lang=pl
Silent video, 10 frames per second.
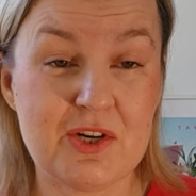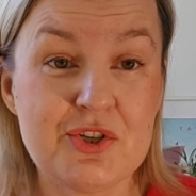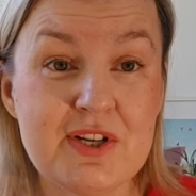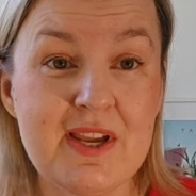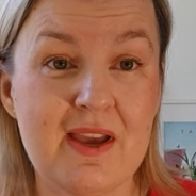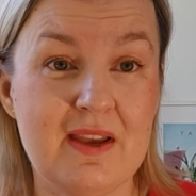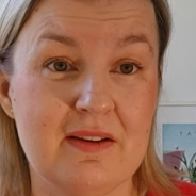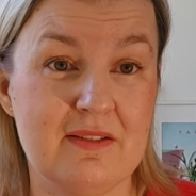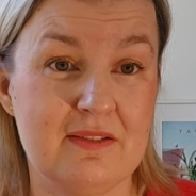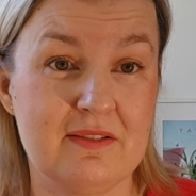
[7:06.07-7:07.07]
Żyję,
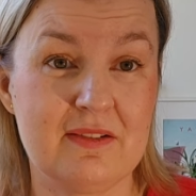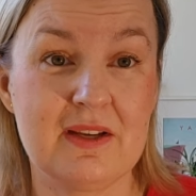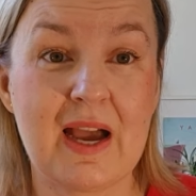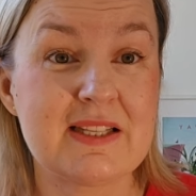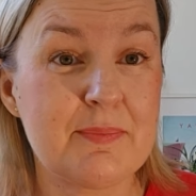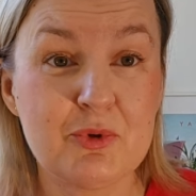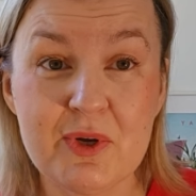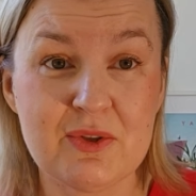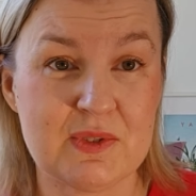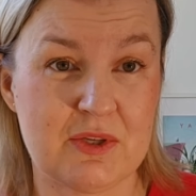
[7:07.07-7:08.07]

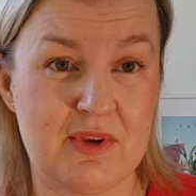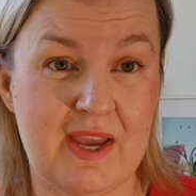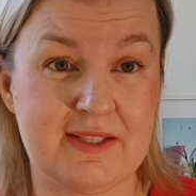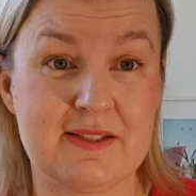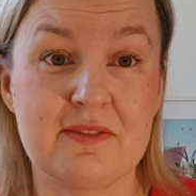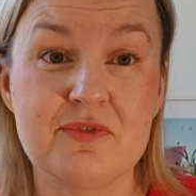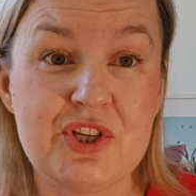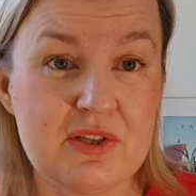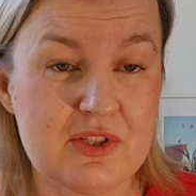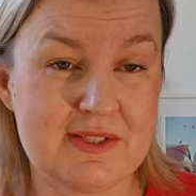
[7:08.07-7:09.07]
akceptuję to, co jest, jestem
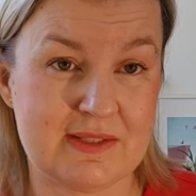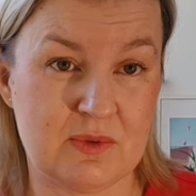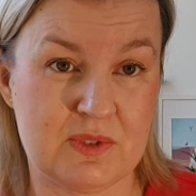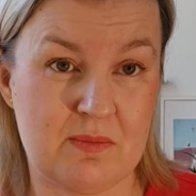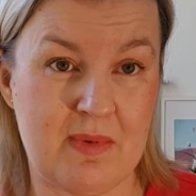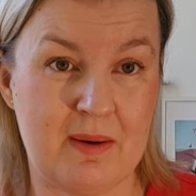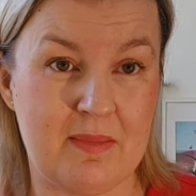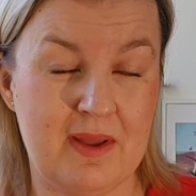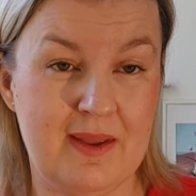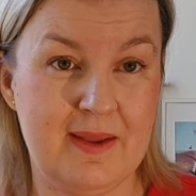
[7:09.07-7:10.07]
wdzięczna za to, co mam.